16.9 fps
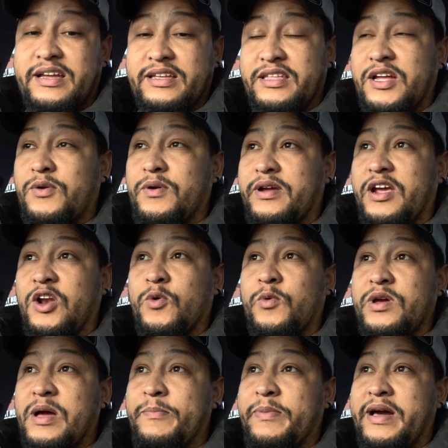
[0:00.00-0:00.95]
que tengo aquí lo
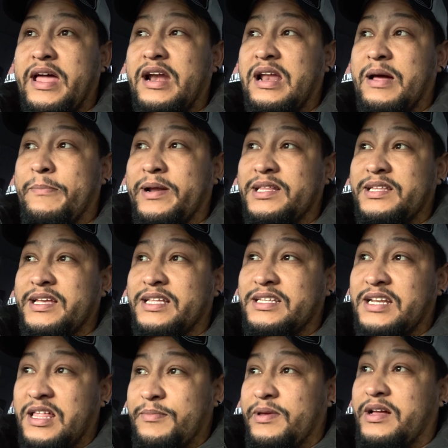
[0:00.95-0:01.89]
voy a pegar en la parte de
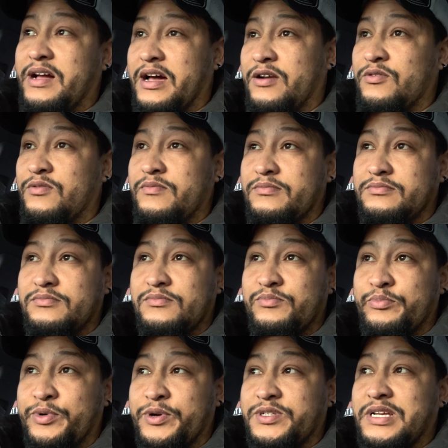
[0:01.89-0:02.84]
atrás de mi carro.
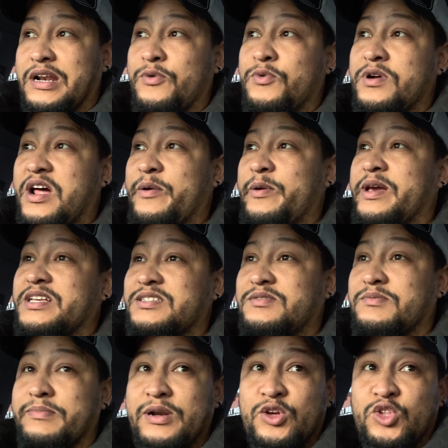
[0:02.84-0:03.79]
Por si alguna vez
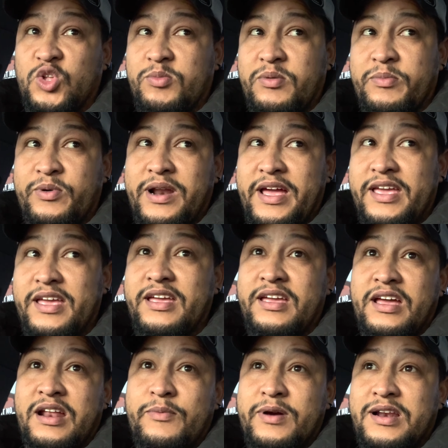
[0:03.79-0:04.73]
me lo topo por ahí y
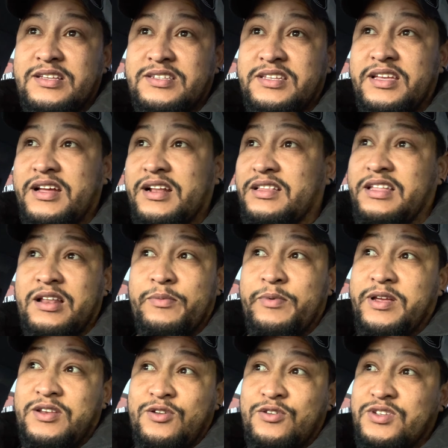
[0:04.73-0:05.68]
él ve el sticker, tal
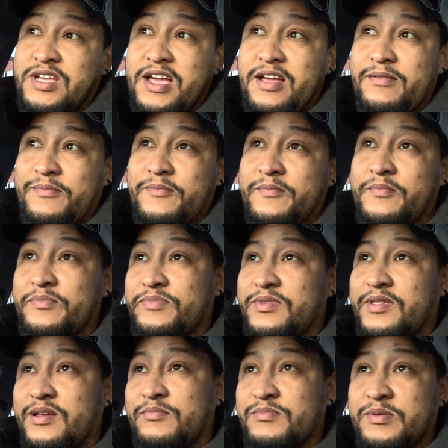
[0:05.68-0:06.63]
vez, no sé,
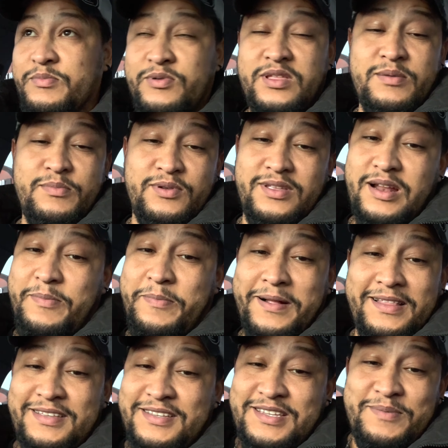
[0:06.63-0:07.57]
me puede poner a
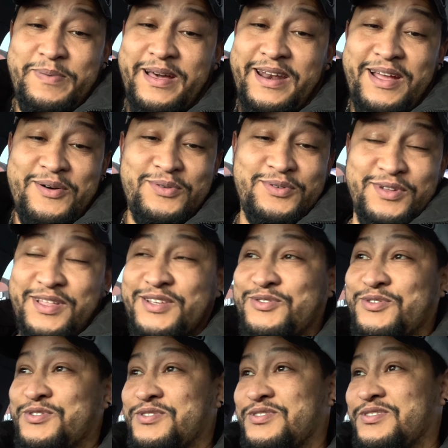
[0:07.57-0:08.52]
participar en uno de
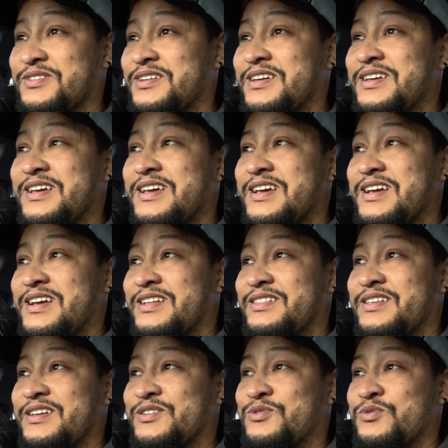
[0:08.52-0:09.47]
sus,
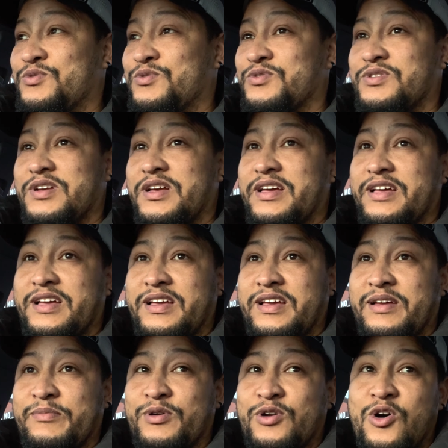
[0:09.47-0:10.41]
de sus
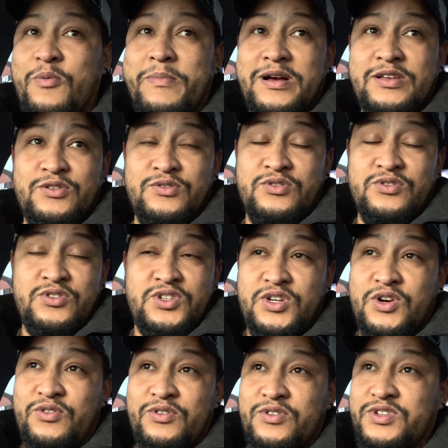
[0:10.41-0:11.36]
eh, bromas o su
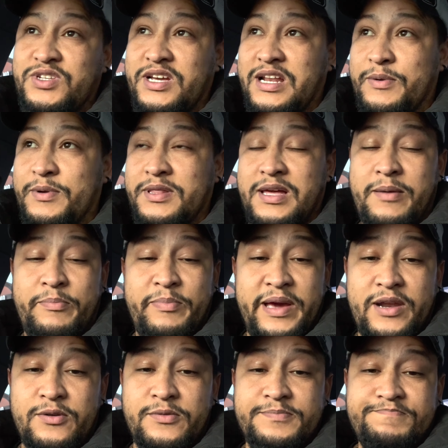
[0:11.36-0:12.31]
show, no sé, la verdad.
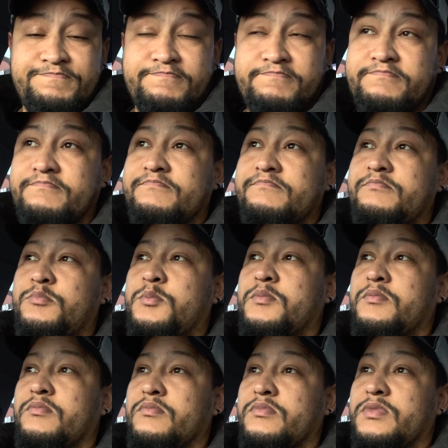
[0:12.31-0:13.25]
Pero
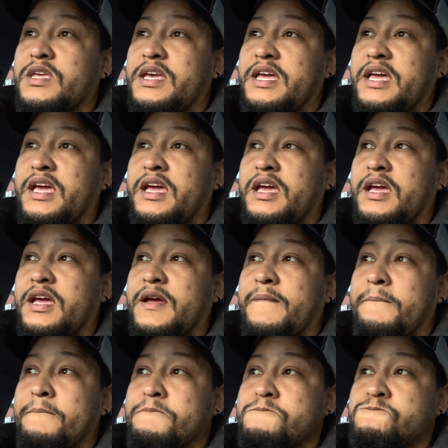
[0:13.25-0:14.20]

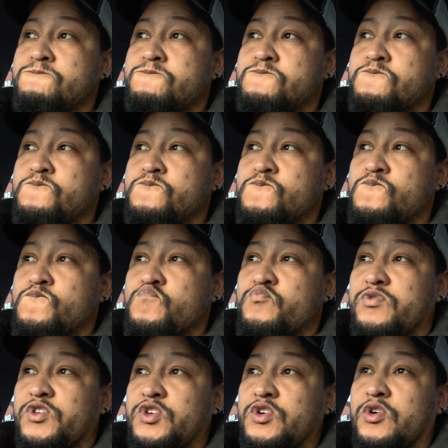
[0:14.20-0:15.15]
Em,
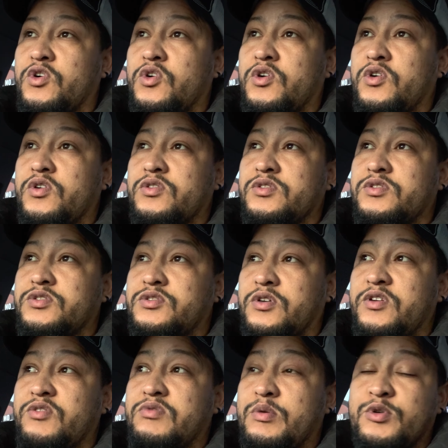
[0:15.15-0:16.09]
yo
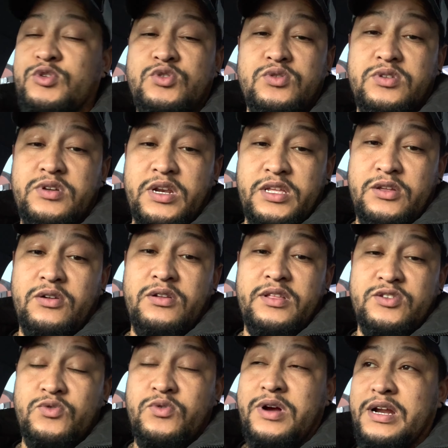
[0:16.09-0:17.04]
soy nuevo suscriptor
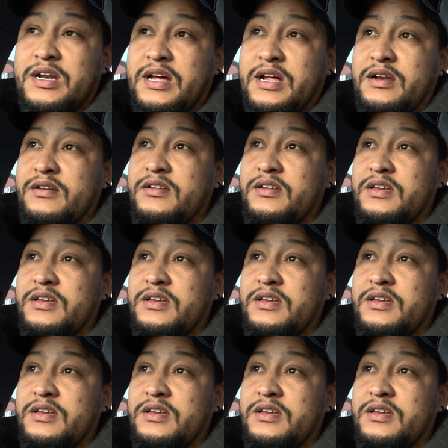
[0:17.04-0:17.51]
de su canal.